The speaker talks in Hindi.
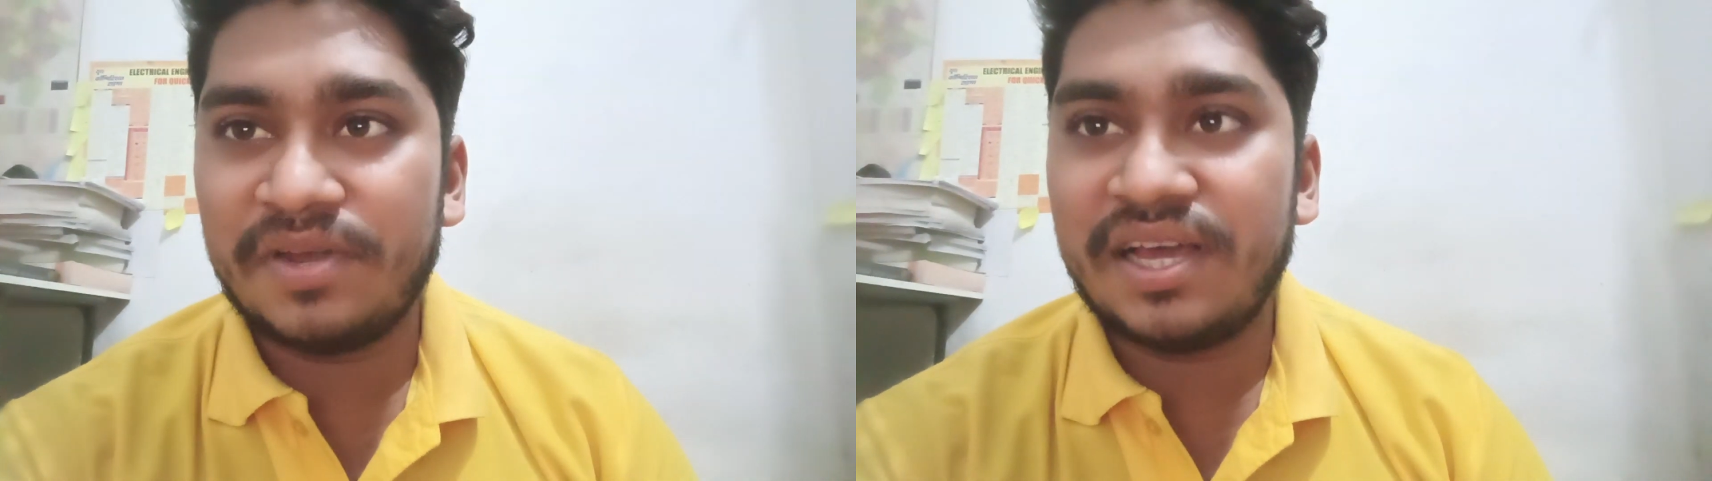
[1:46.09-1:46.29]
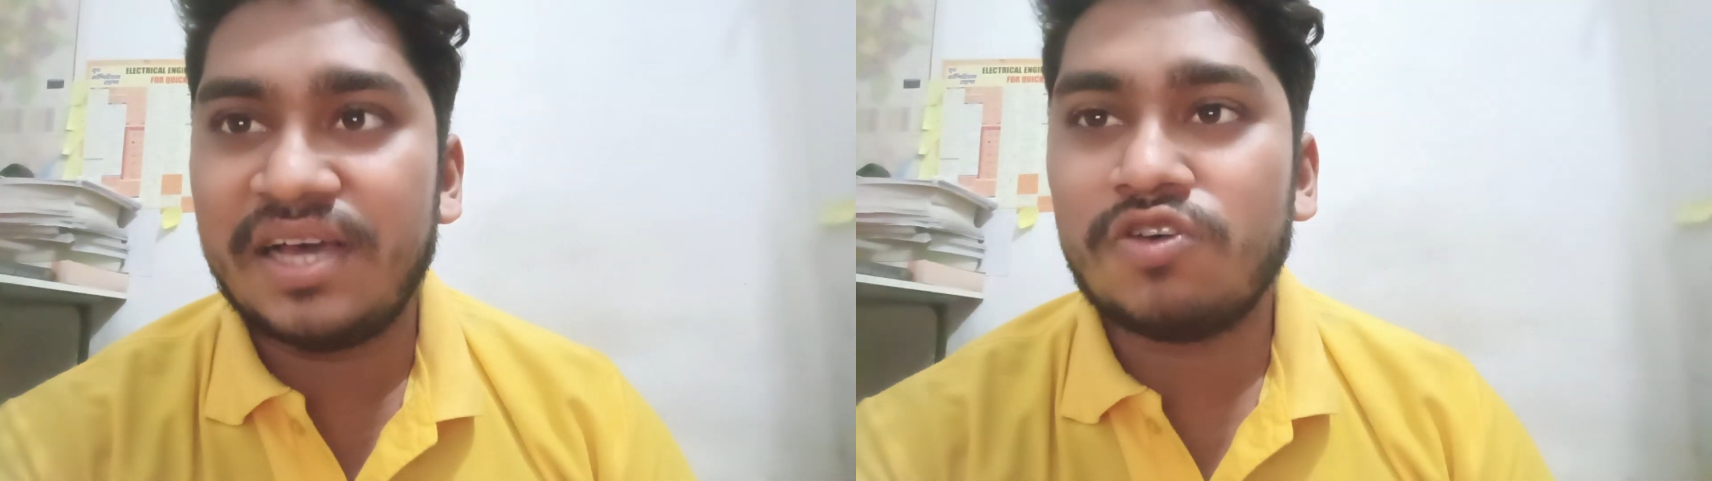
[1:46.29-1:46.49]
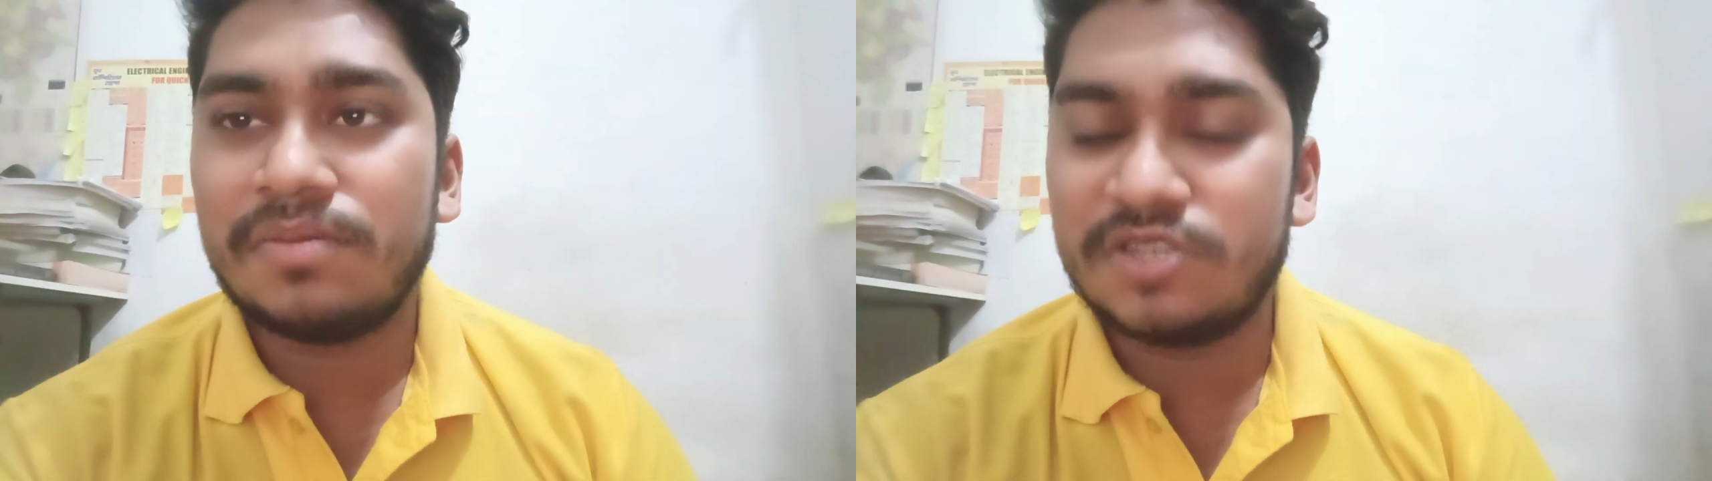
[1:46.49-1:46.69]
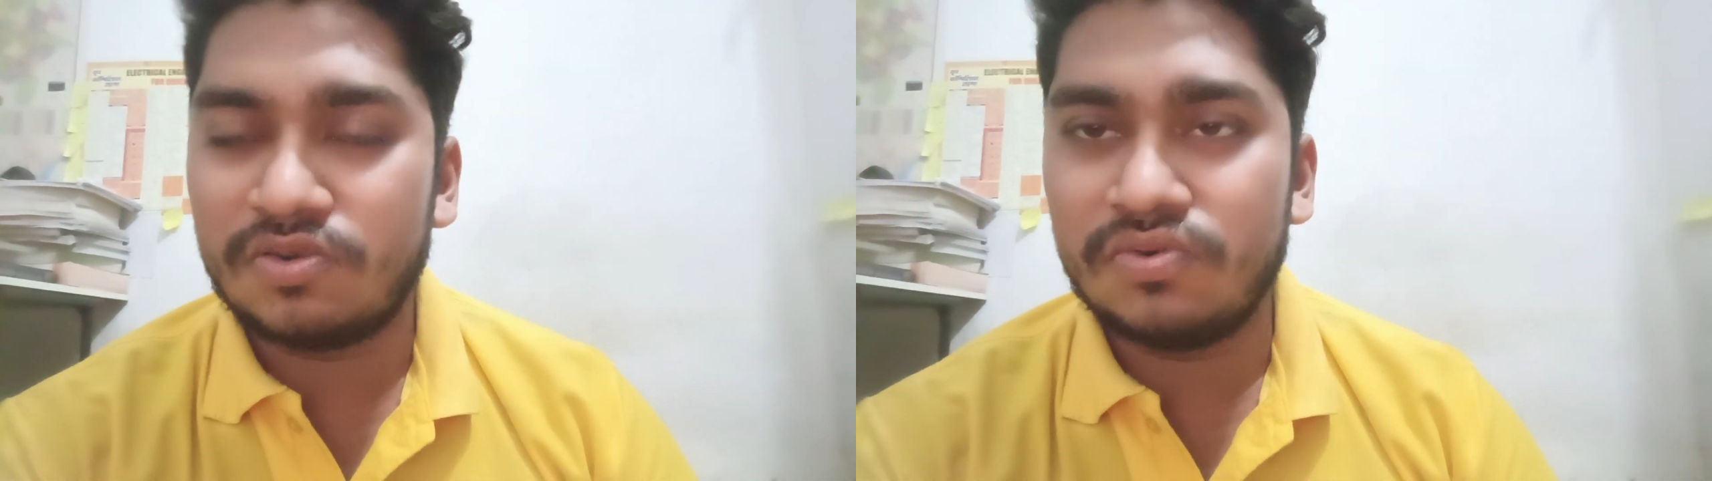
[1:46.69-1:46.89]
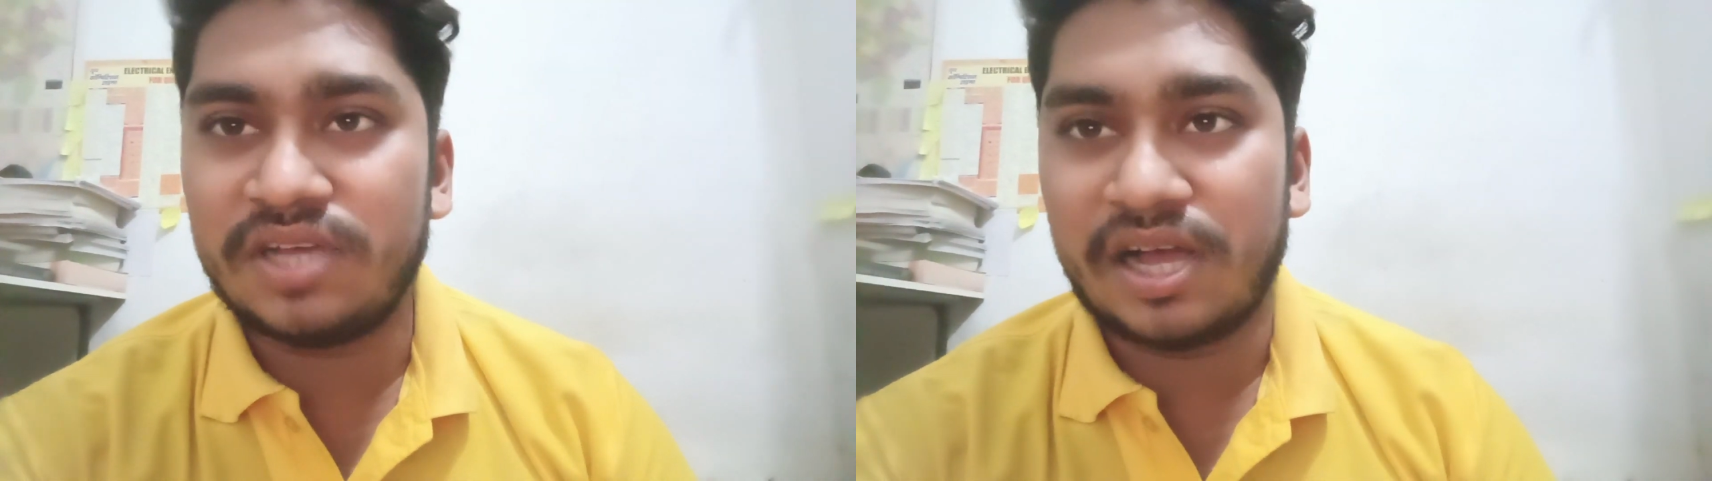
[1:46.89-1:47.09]
मिल रहा है तो आप
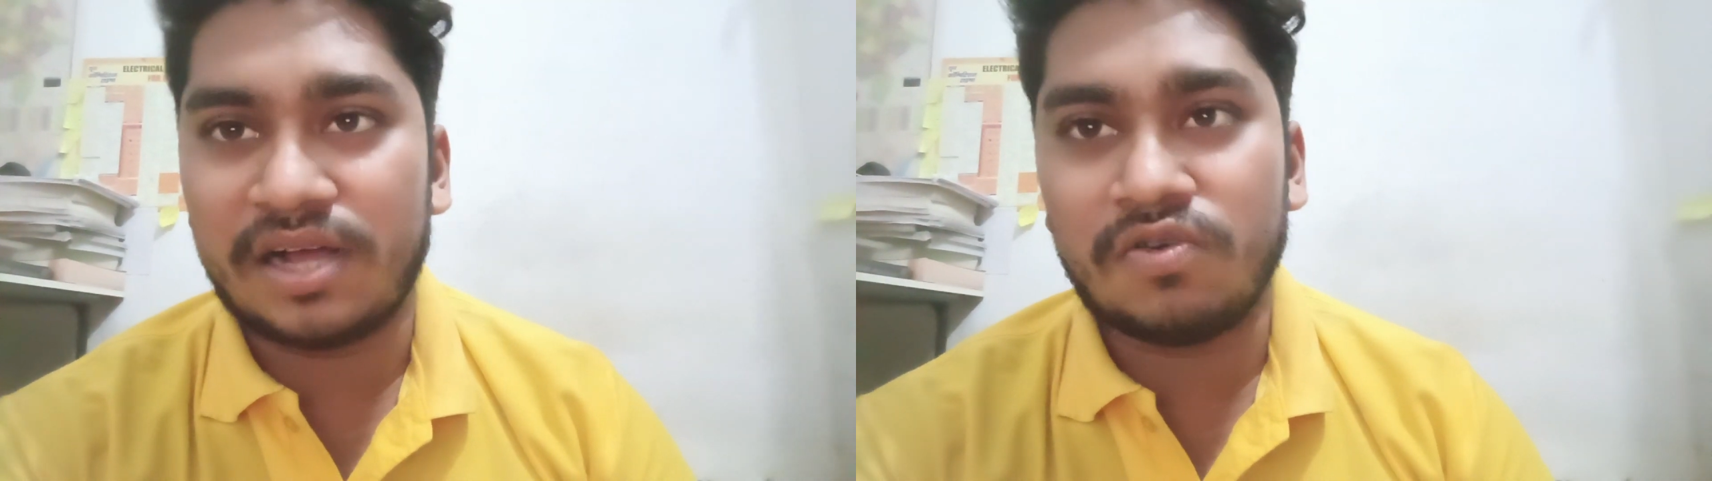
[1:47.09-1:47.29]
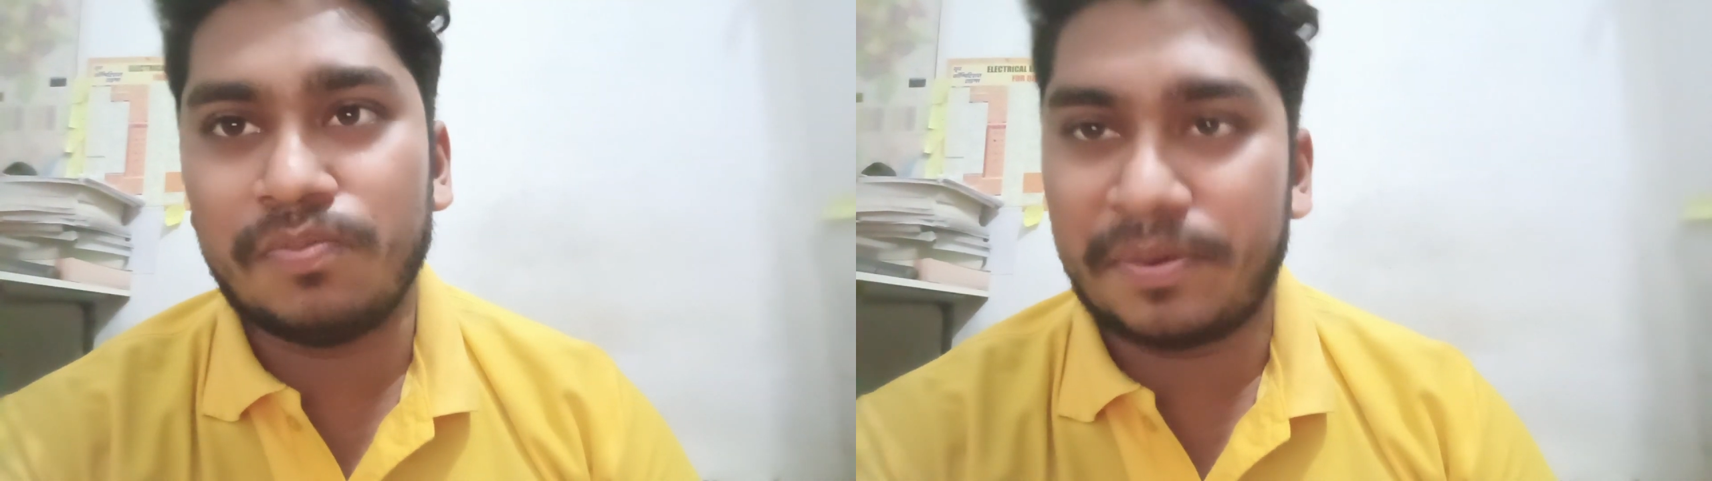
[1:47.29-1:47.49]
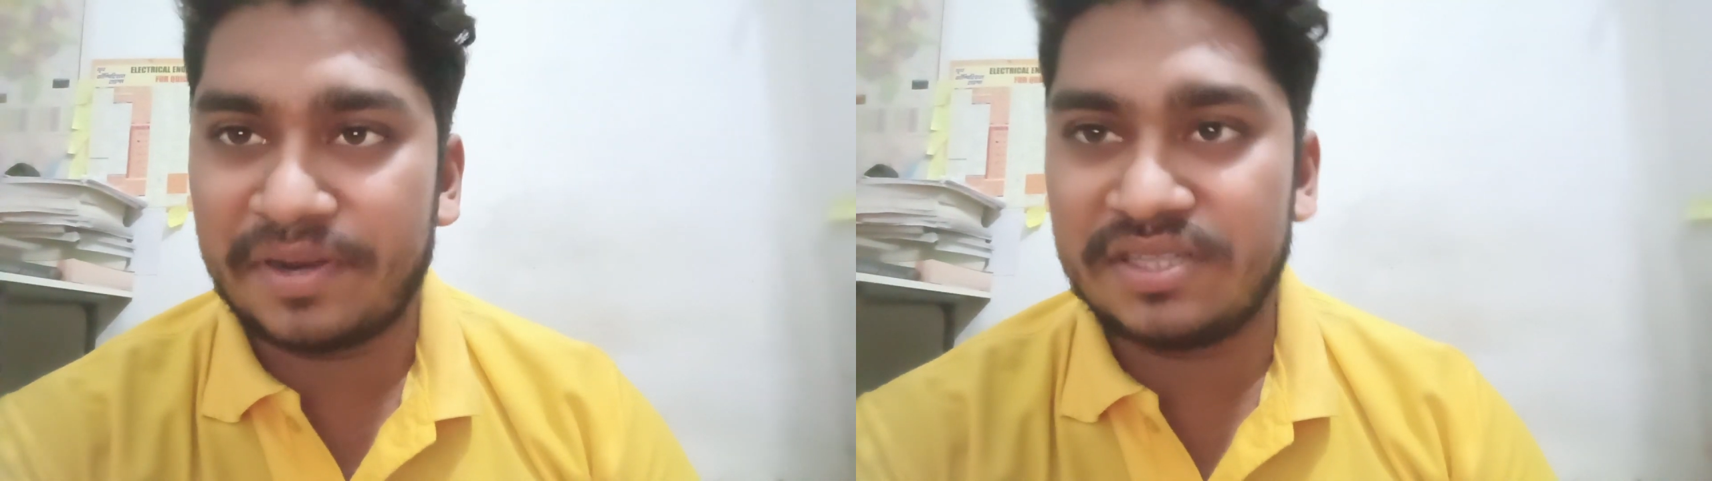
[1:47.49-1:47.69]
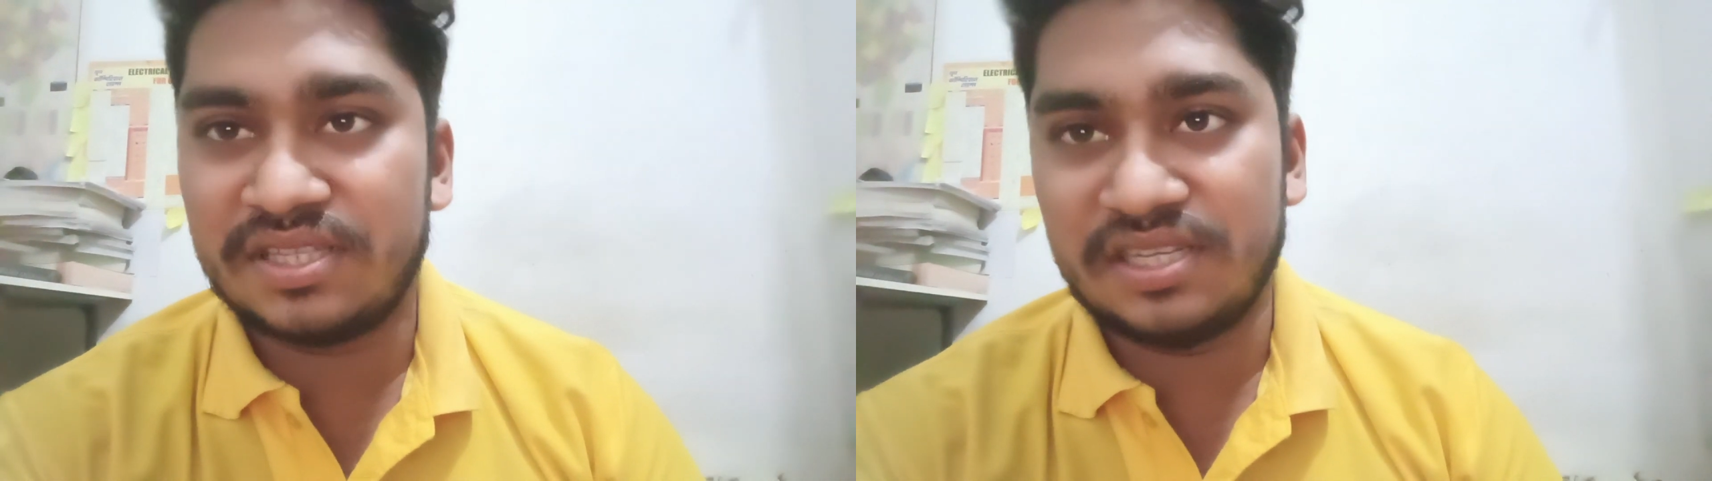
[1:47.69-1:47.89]
ज़रूर यहाँ को प्रेफरेंस